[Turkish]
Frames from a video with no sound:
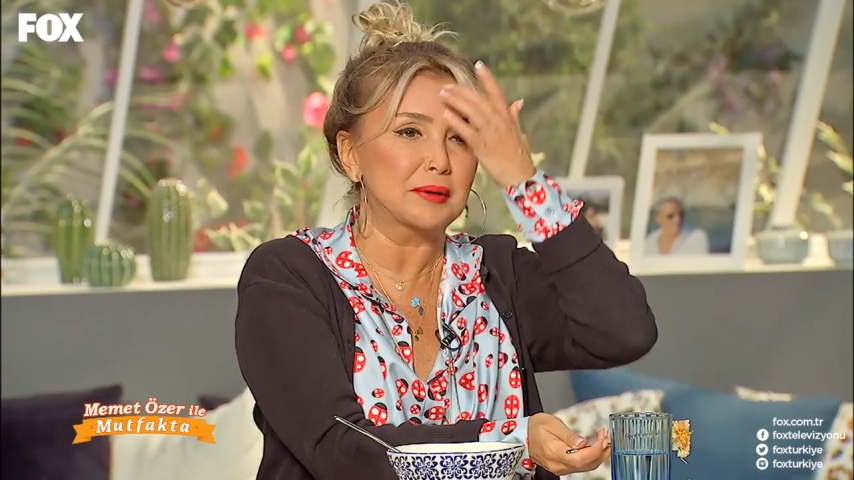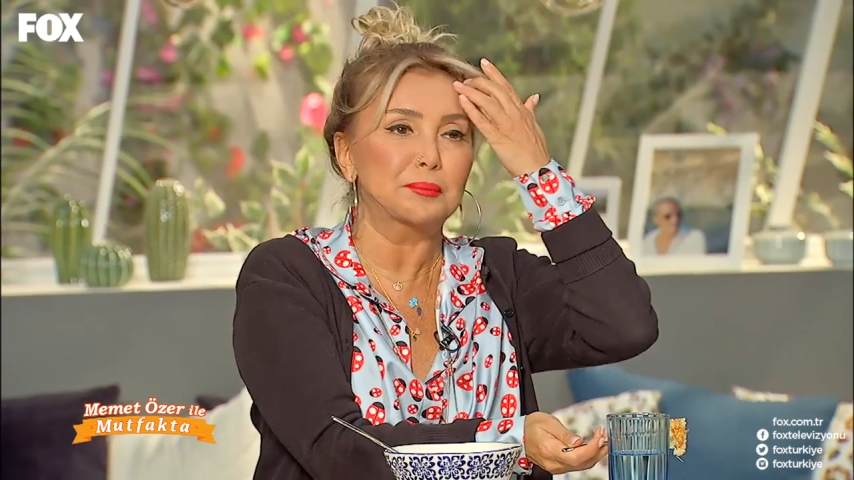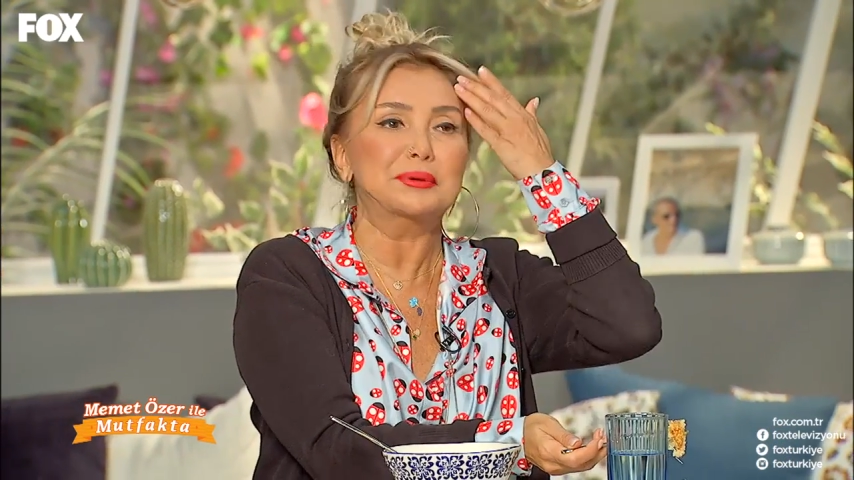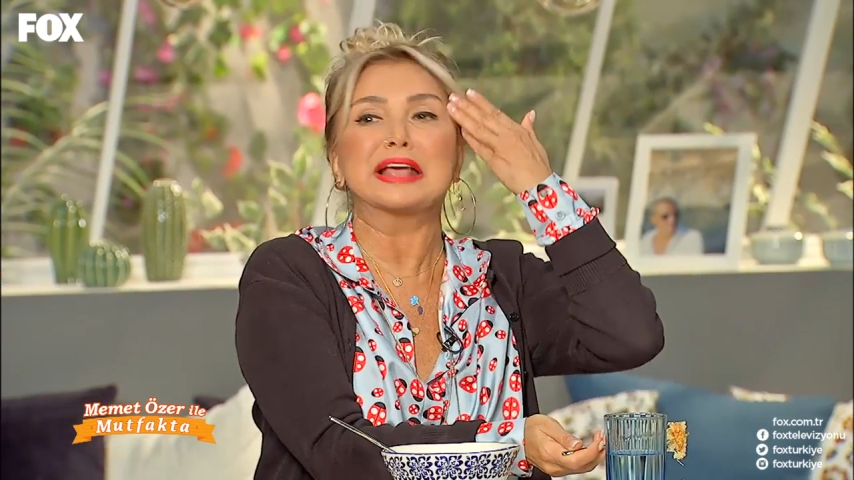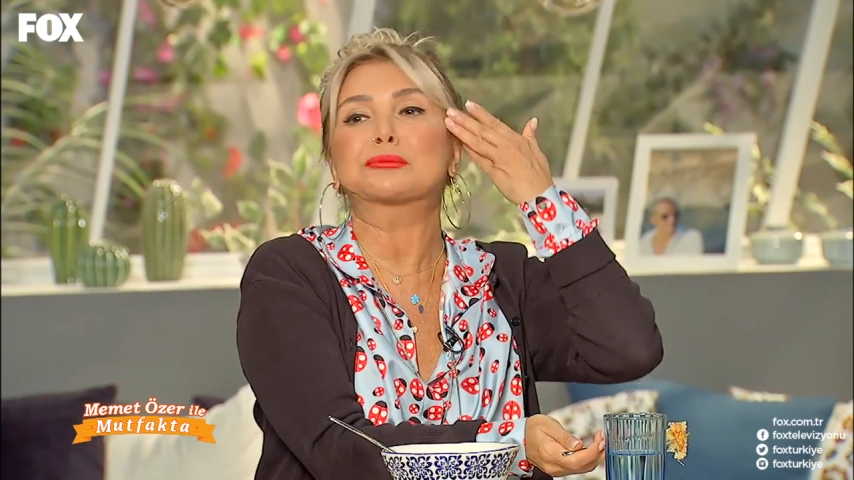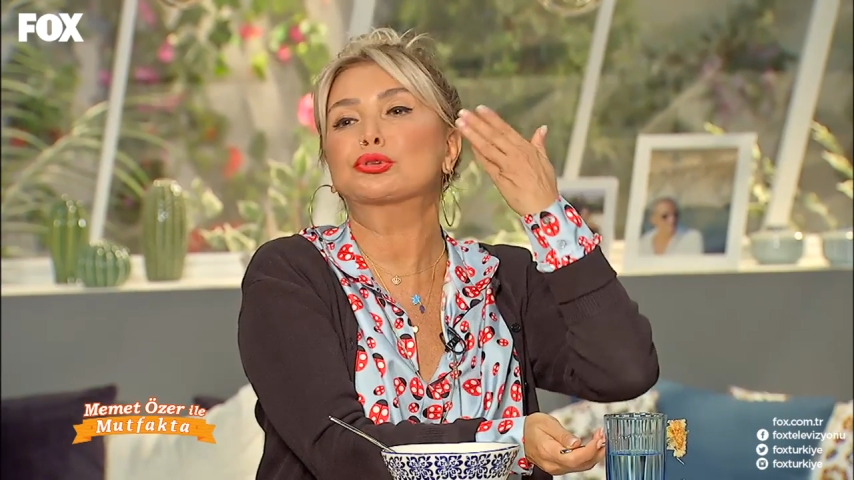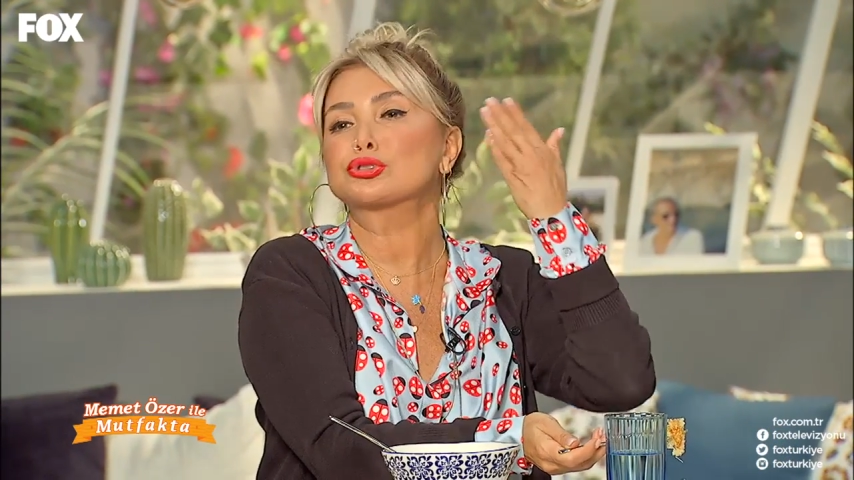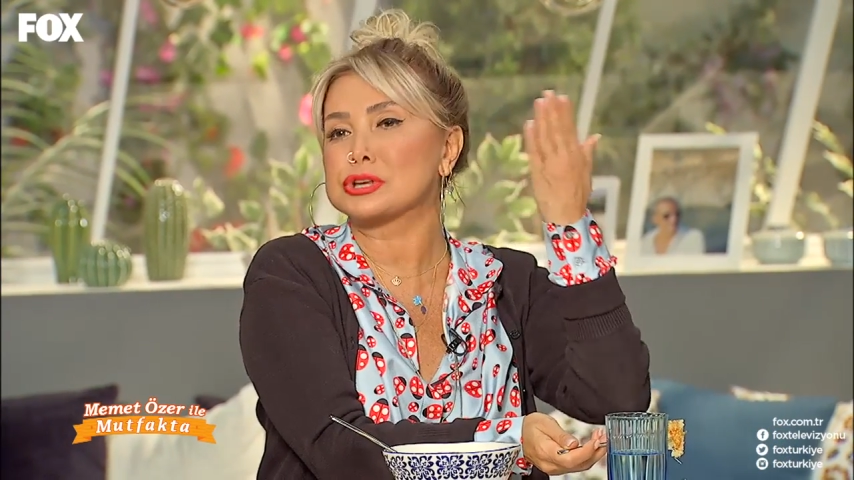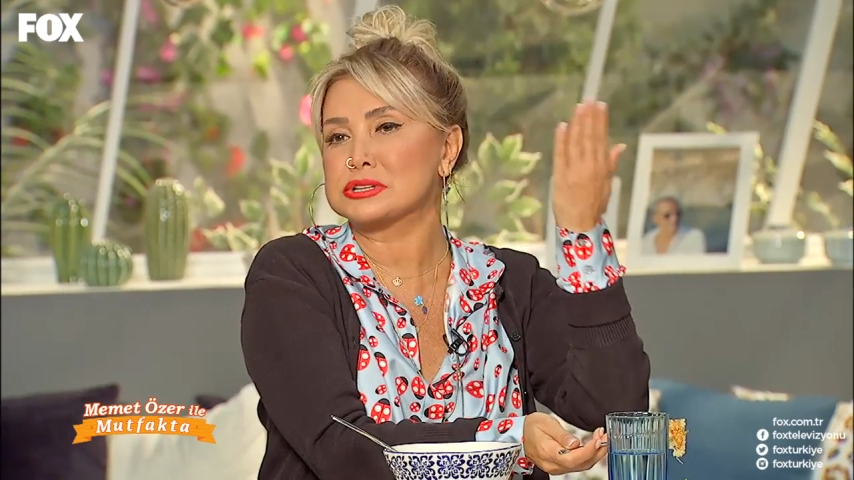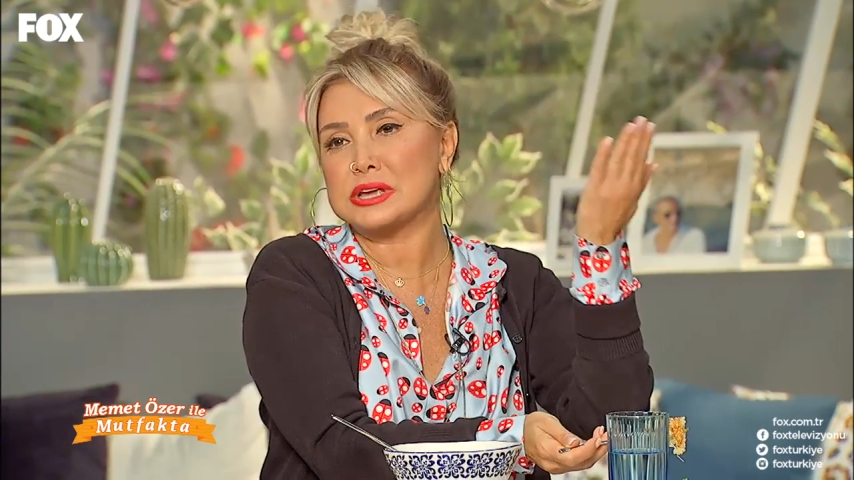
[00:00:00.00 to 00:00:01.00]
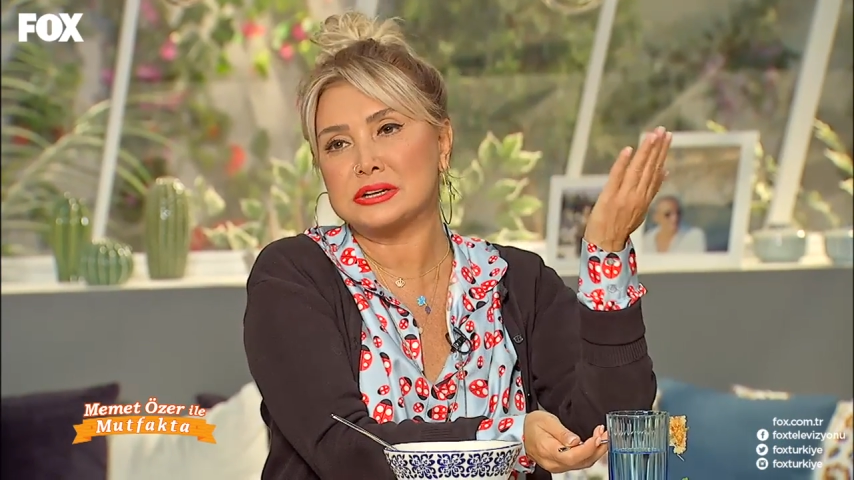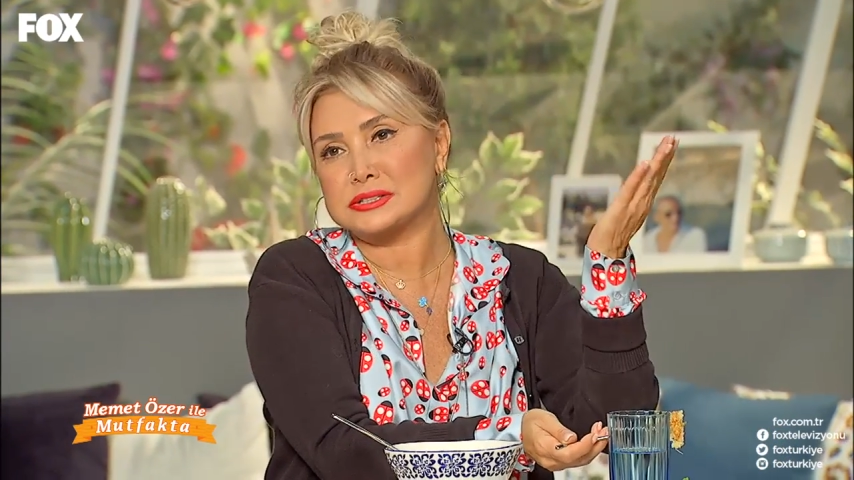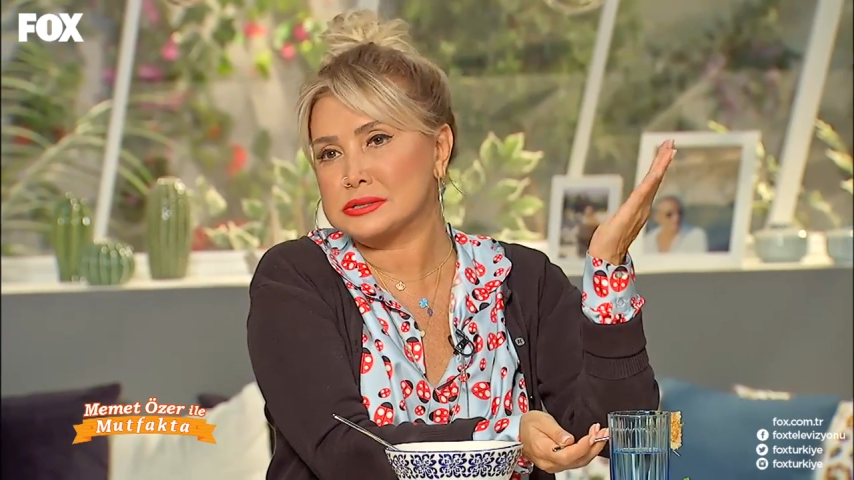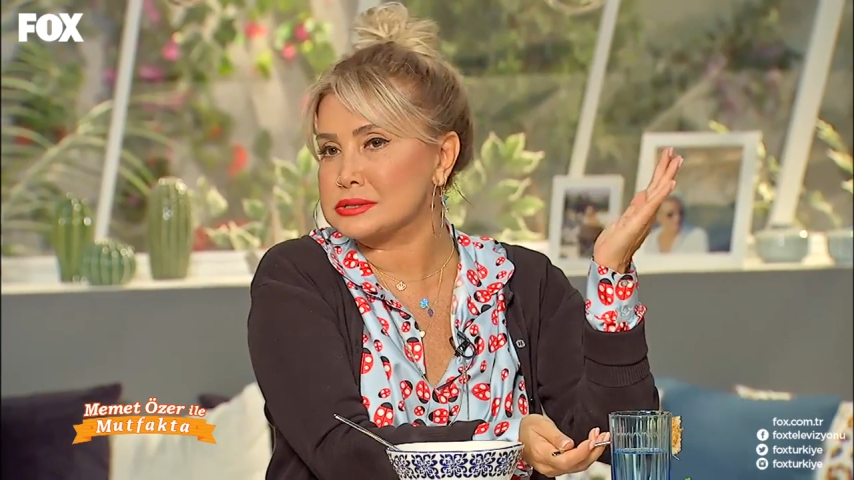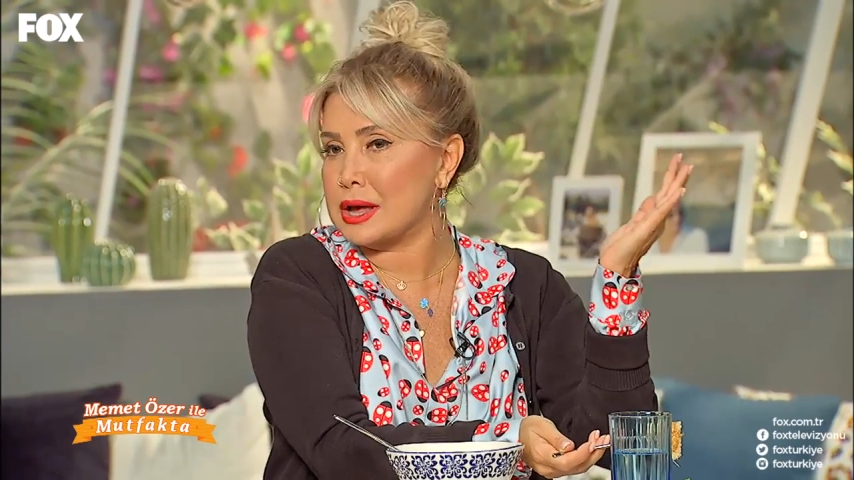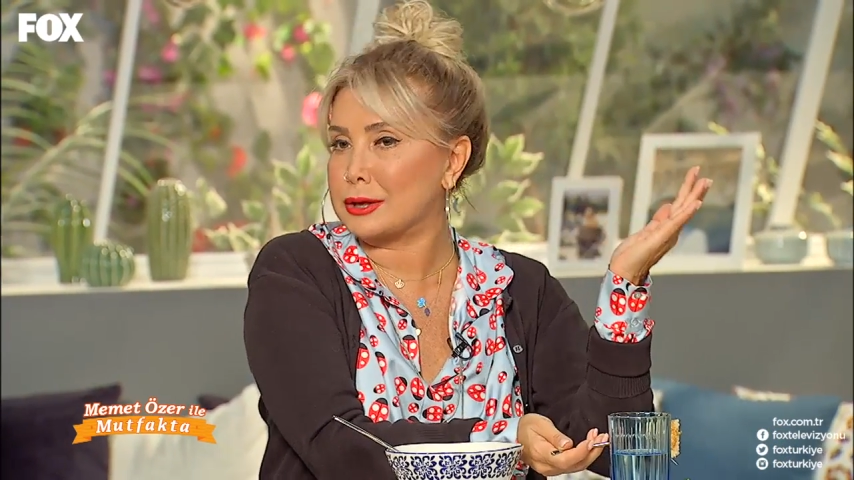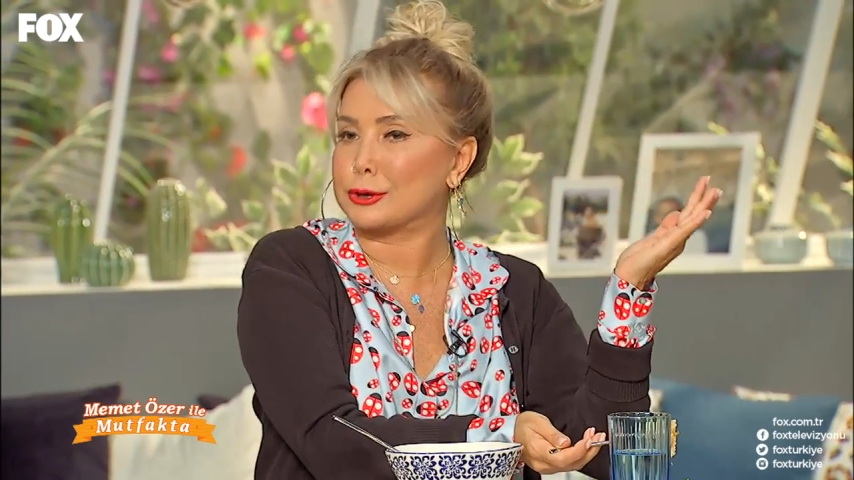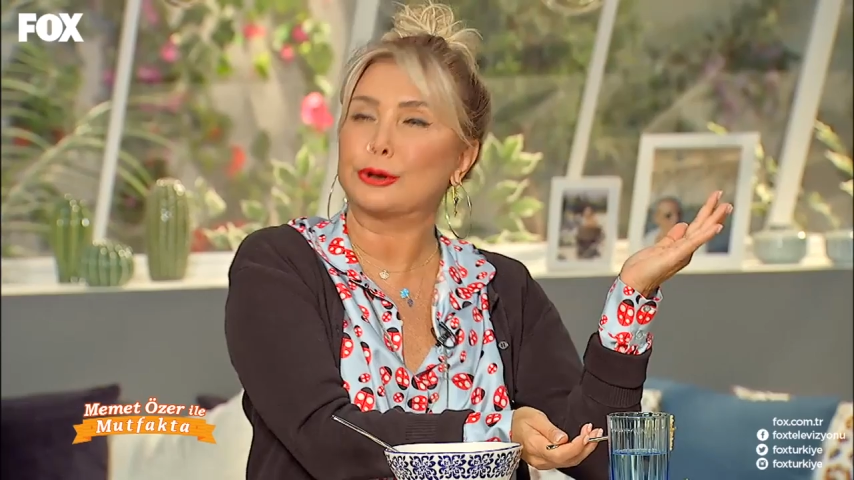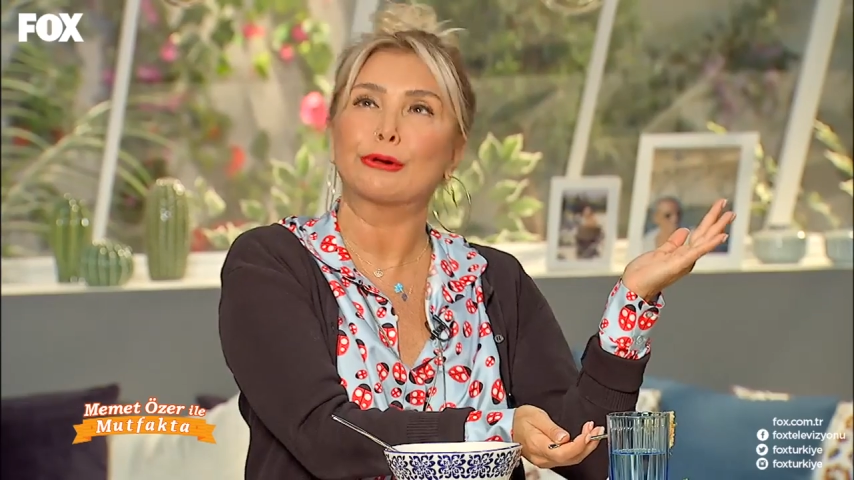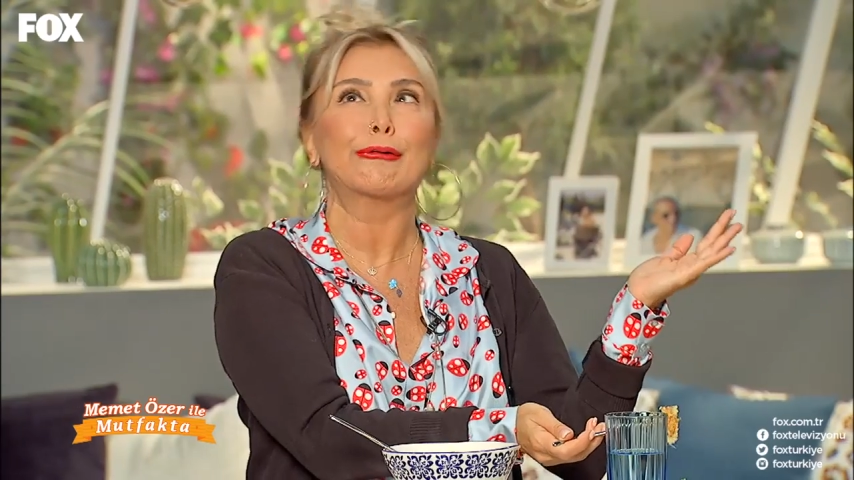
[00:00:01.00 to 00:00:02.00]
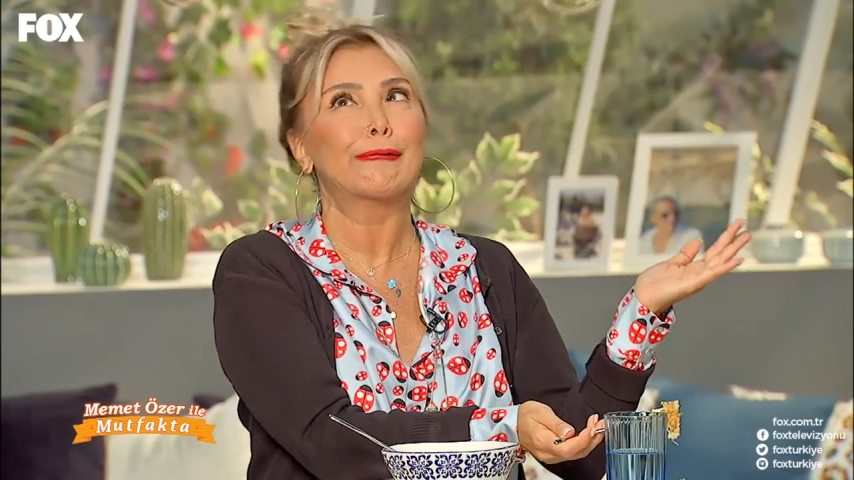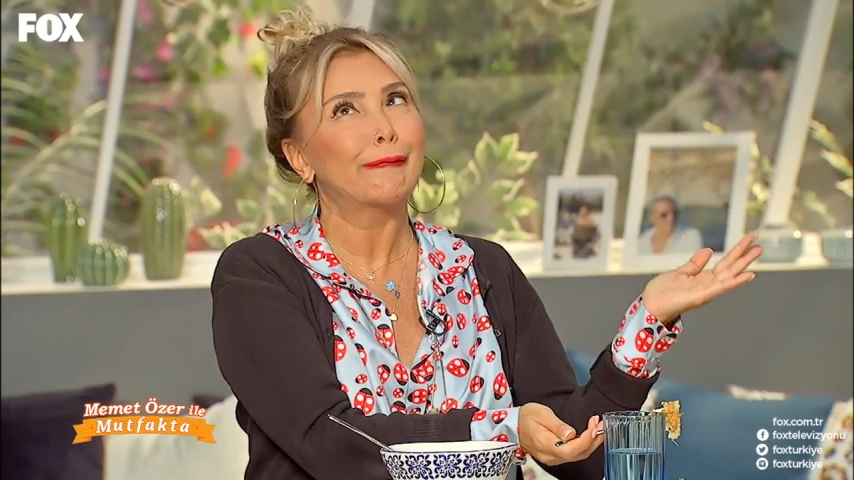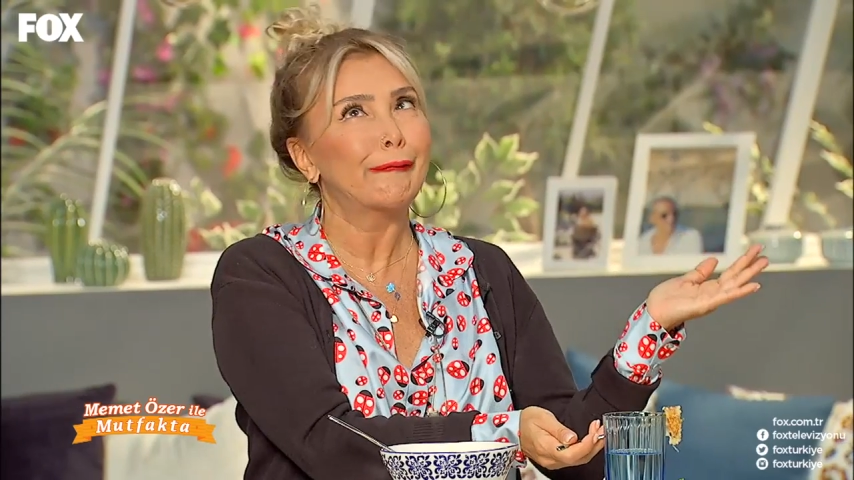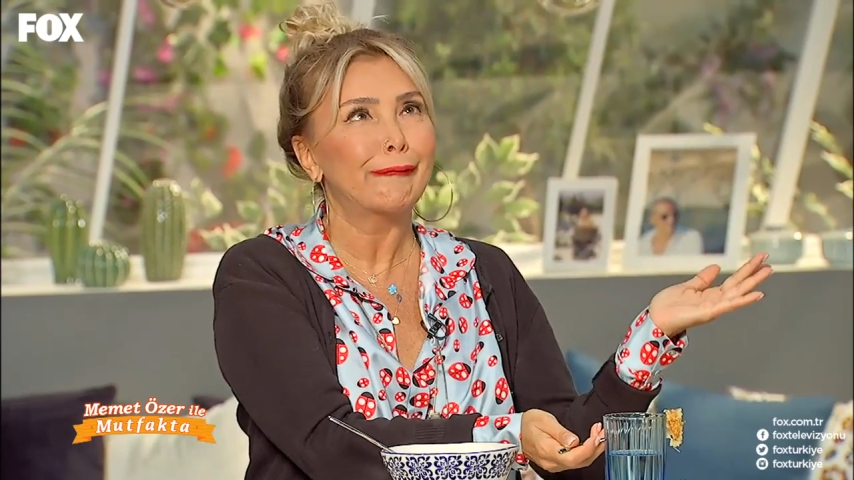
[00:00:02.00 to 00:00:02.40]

bak, garanti- Bilet bulursanız gelirsiniz ayrı. Kapalı gişeymiş